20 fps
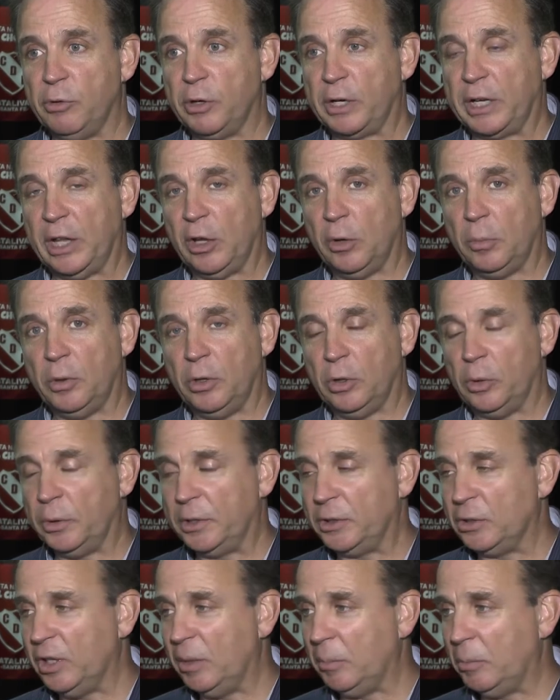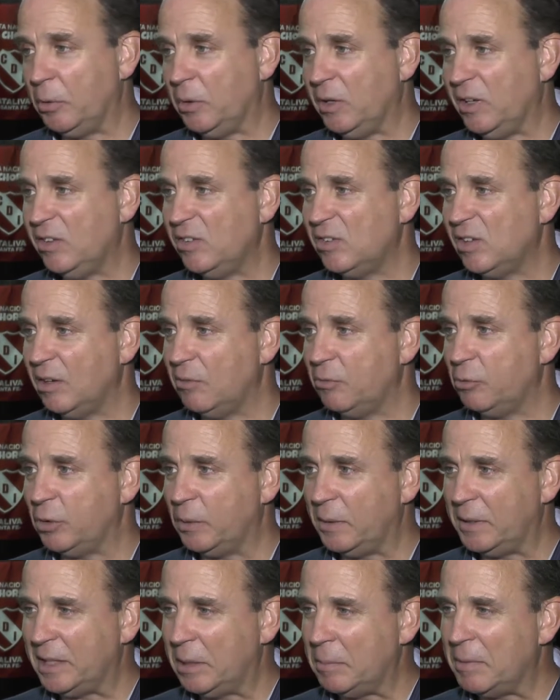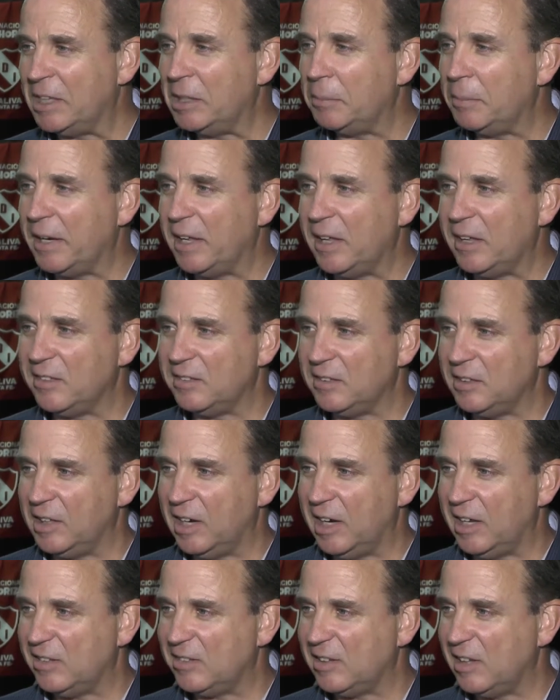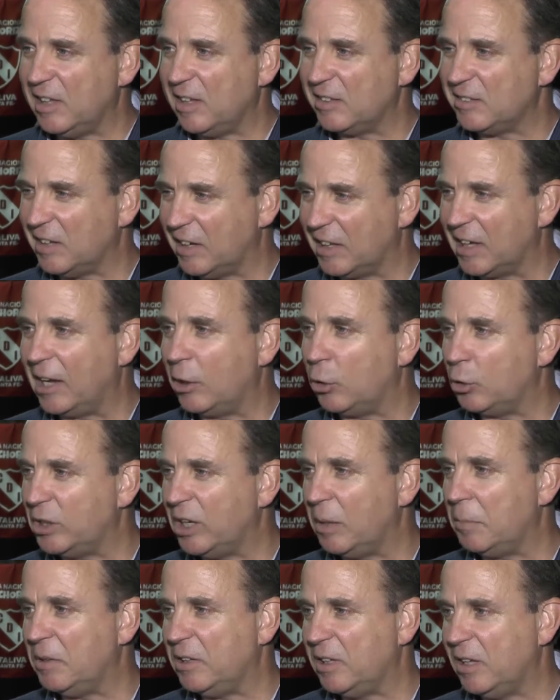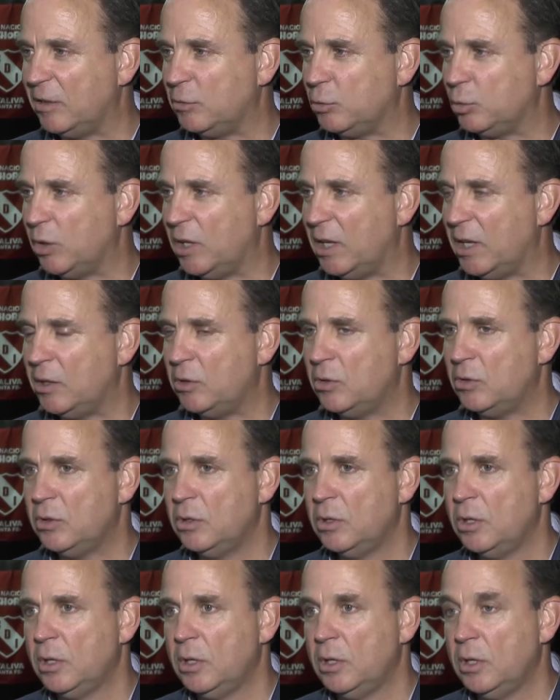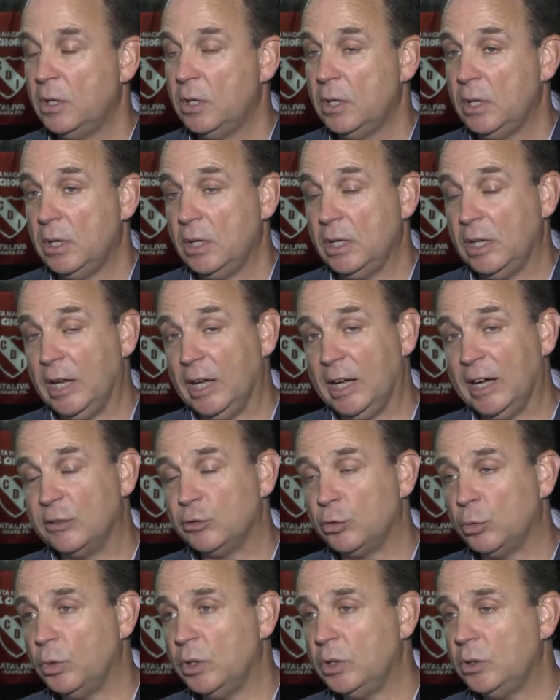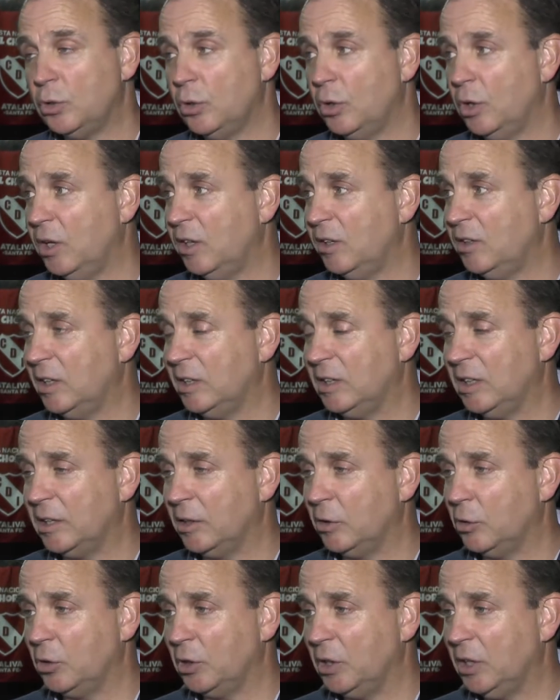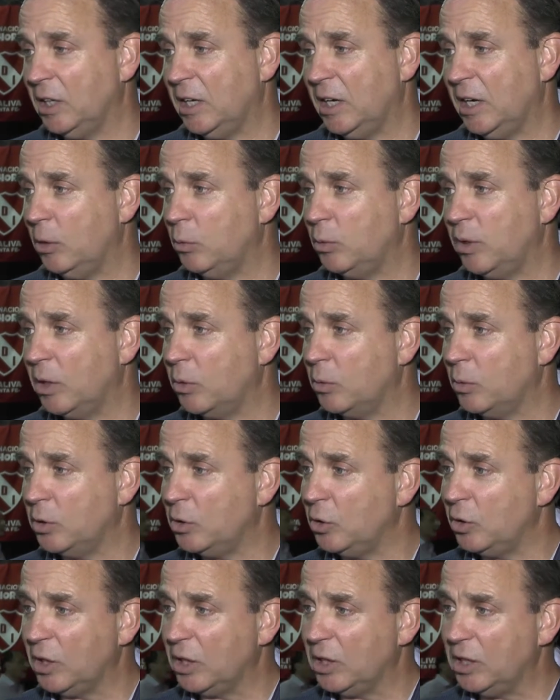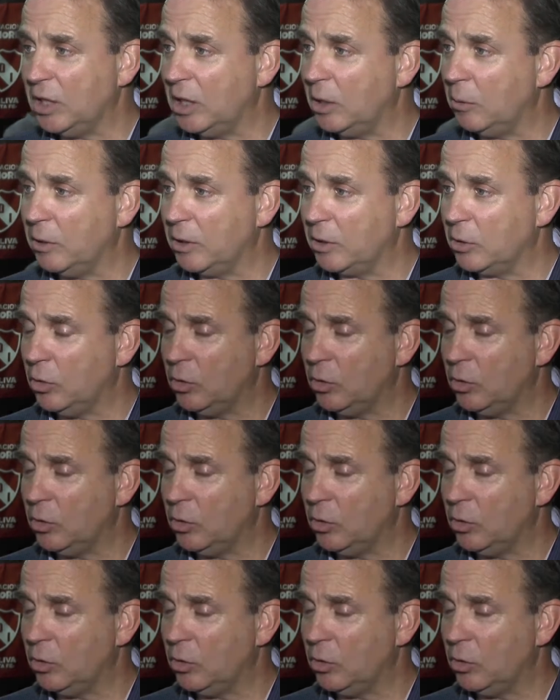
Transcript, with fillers: fue creado por el gobierno de la provincia fundamentalmente para descentralizar y acercar los trámites al ciudadano. Y el caso nuestro es tratar de coordinar algunas cuestiones que tienen que ver